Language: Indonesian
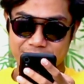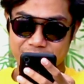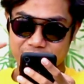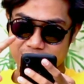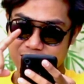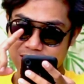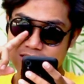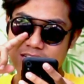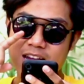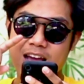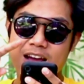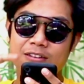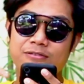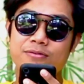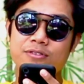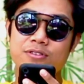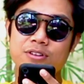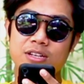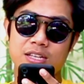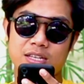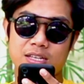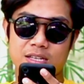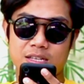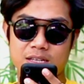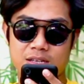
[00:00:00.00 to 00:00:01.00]
ini senafu
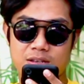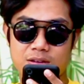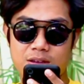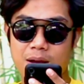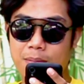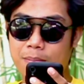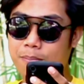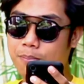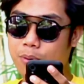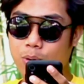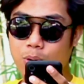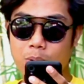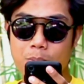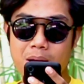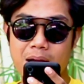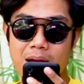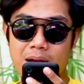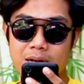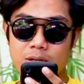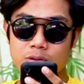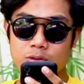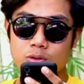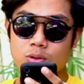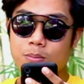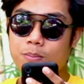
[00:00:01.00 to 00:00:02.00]
nih yang pro
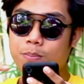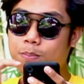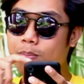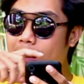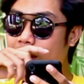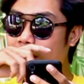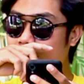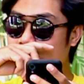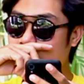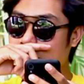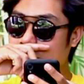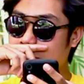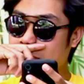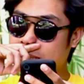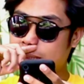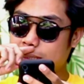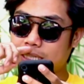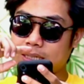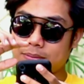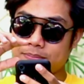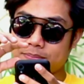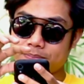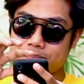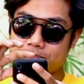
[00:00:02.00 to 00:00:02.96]
banget untuk pak sih biasa